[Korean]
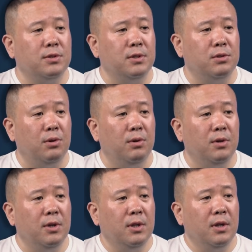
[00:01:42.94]
그들도
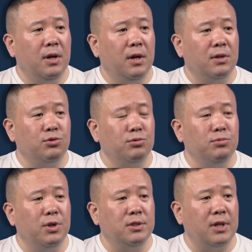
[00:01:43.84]
어,
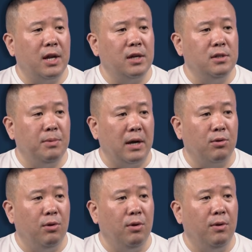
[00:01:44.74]
충분한 사랑을
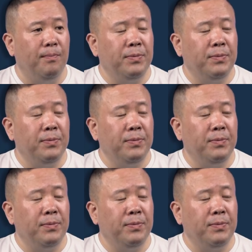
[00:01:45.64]
받고